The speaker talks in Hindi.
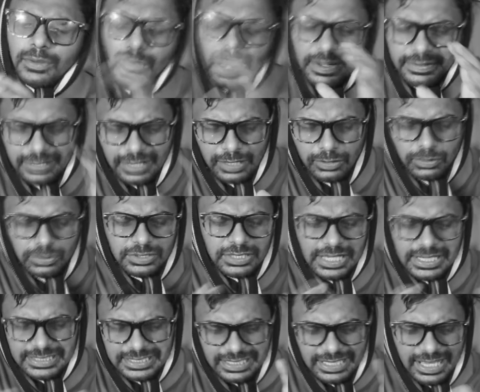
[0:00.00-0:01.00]
देखो अंधाधुन
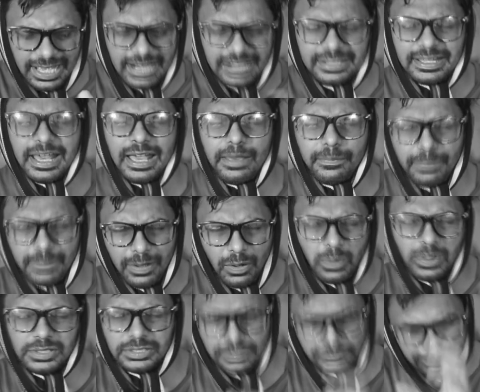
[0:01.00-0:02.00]
जैसी है टाइप है
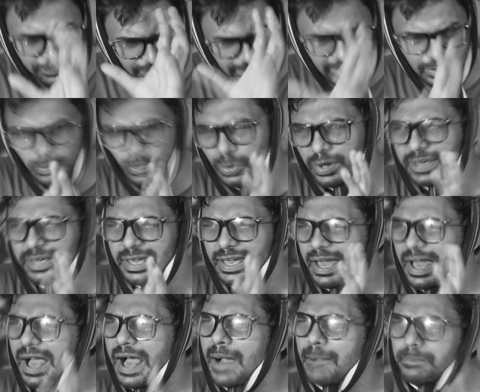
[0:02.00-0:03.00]
वैसे फील वही
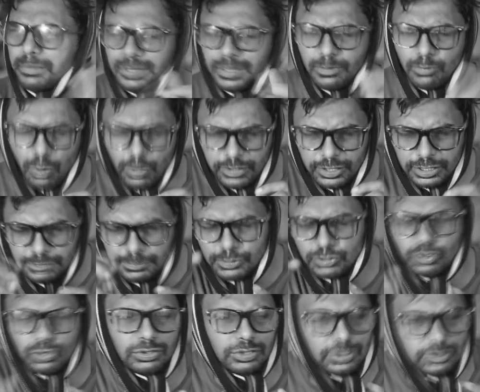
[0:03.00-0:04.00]
है आप मतलब ऑडियंस
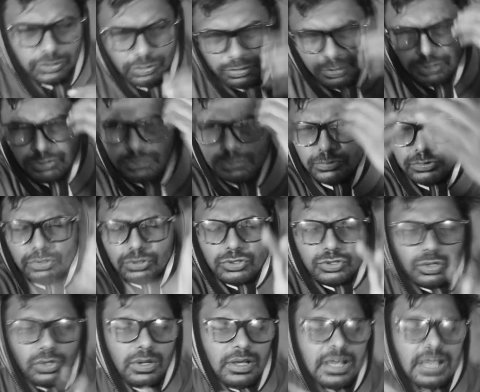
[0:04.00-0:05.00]
में छोड़ देते हो कि तुम
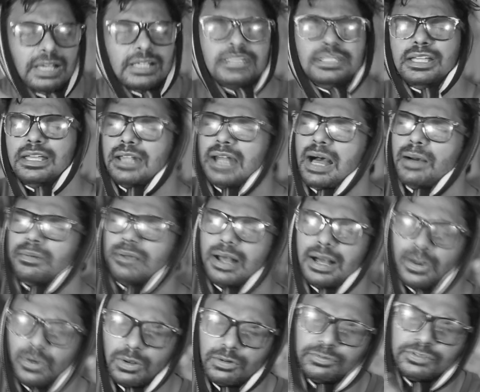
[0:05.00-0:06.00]
सोचो श्री राम
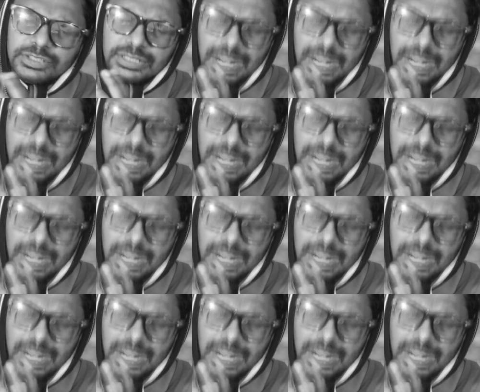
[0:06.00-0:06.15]
राघवन